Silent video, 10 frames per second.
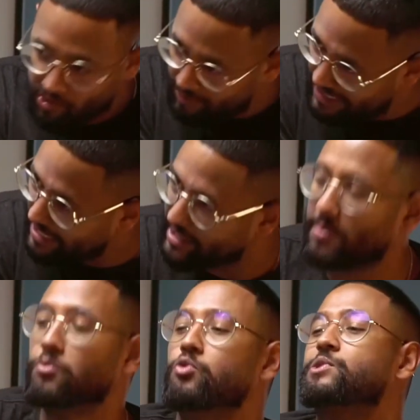te humilharam
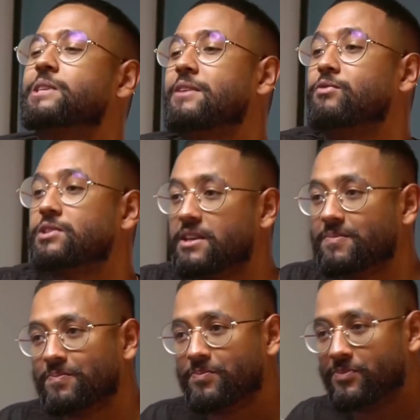na música. Aí
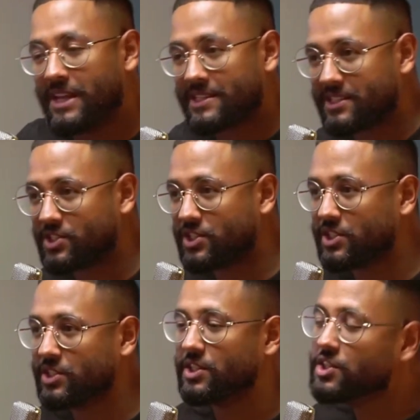você, nessa
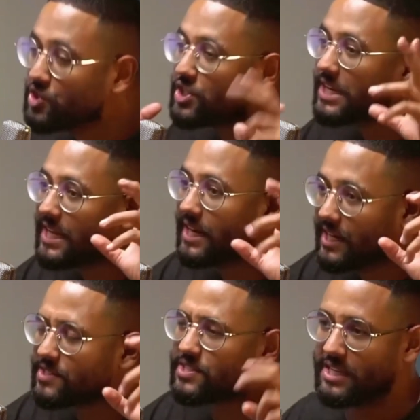de
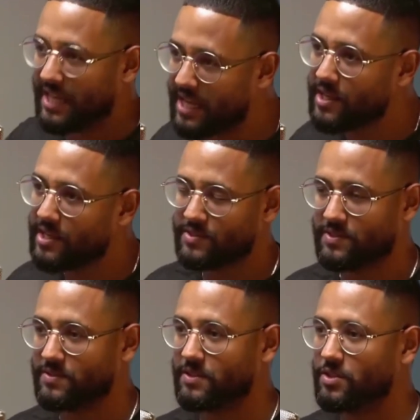itinerância, né?
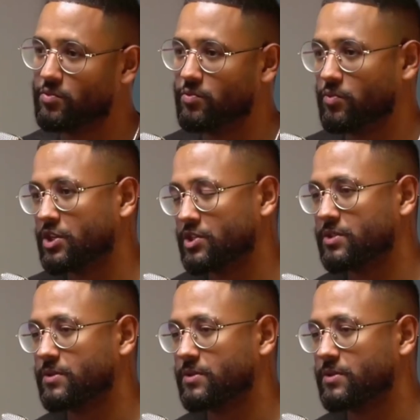Isso. Você não, Houve um que...